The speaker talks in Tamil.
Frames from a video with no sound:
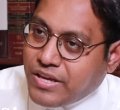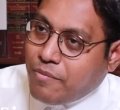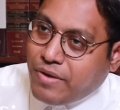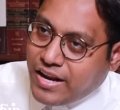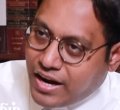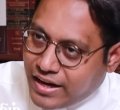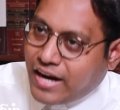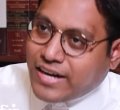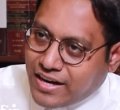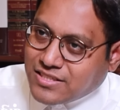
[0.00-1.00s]
பிஎம்எல்ஏ
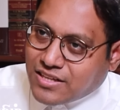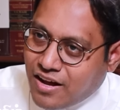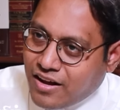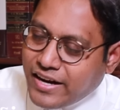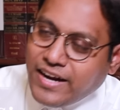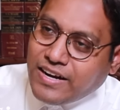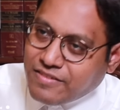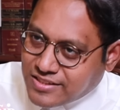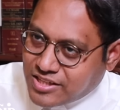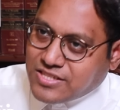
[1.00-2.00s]
அட்ராக்ட் ஆயிடுச்சுன்னா இடி
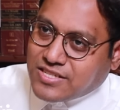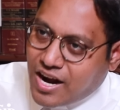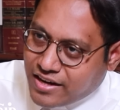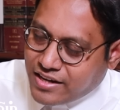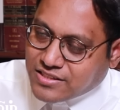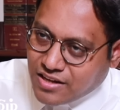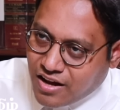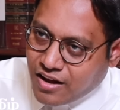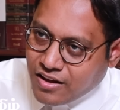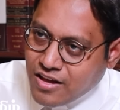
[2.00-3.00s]
இன்வெஸ்டிகேஷன் ஸ்டார்ட்
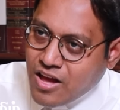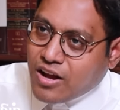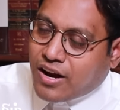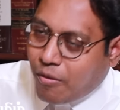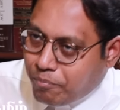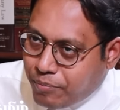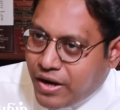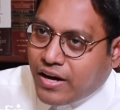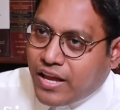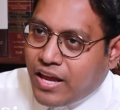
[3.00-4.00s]
ஆயிடுச்சுன்னா கிளப்
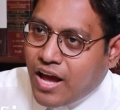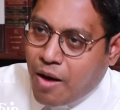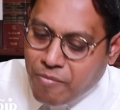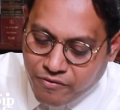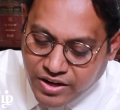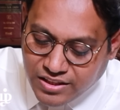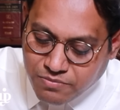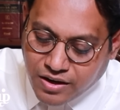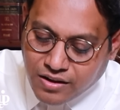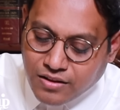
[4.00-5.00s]
பண்ணி அமர்வு
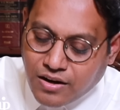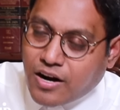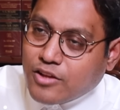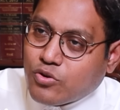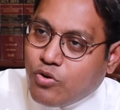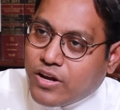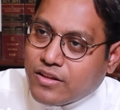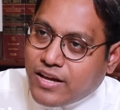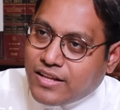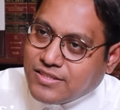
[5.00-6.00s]
நீதிமன்றத்தில் தான்
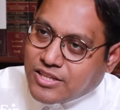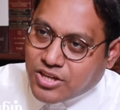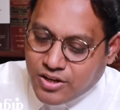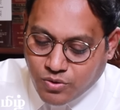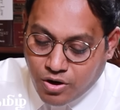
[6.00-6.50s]
நடத்தணுங்கிறத அந்த செக்ஷனில்